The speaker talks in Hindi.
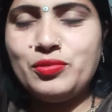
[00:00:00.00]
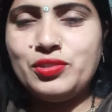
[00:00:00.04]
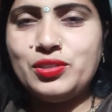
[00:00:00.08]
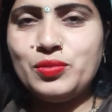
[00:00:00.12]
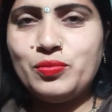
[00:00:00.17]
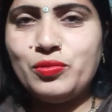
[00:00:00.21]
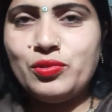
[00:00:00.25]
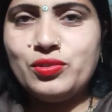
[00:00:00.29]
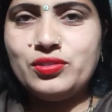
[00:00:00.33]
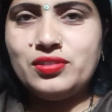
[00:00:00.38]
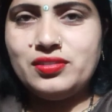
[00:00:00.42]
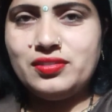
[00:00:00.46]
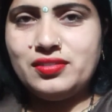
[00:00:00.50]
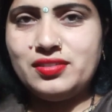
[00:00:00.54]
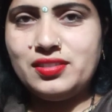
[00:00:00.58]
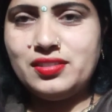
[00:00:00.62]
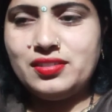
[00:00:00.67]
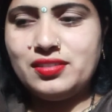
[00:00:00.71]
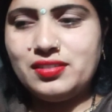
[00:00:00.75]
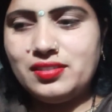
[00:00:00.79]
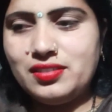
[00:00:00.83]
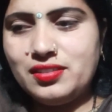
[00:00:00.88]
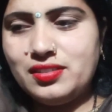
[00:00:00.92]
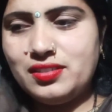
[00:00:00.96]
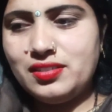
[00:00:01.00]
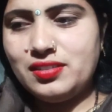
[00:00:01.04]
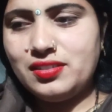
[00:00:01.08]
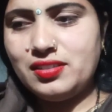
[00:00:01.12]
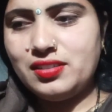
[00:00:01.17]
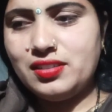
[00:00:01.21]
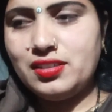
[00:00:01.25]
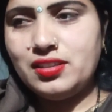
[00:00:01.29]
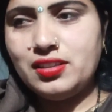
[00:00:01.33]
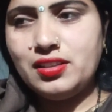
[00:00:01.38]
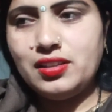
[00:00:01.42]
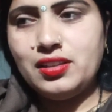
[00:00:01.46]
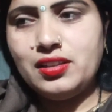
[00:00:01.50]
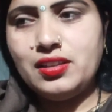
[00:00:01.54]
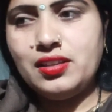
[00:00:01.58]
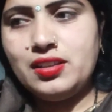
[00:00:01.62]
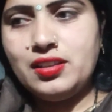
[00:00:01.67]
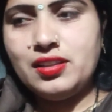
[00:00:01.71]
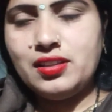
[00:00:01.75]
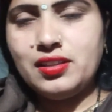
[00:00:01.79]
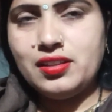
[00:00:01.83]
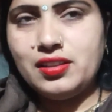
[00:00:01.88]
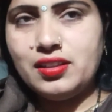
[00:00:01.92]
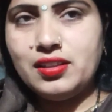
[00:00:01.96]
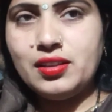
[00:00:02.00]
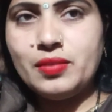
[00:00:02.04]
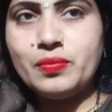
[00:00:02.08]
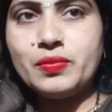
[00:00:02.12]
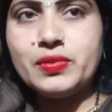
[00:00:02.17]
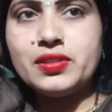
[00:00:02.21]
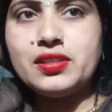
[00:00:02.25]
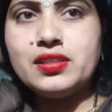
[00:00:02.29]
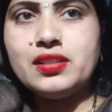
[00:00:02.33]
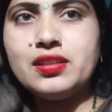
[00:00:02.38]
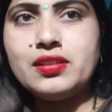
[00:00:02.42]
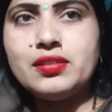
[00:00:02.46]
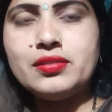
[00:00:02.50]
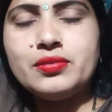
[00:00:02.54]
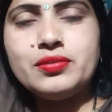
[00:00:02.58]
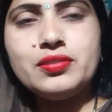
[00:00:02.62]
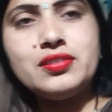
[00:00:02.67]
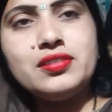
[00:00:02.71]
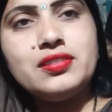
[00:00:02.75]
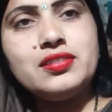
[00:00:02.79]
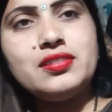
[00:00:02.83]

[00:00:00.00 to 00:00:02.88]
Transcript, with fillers: मुझे बहुत मतलब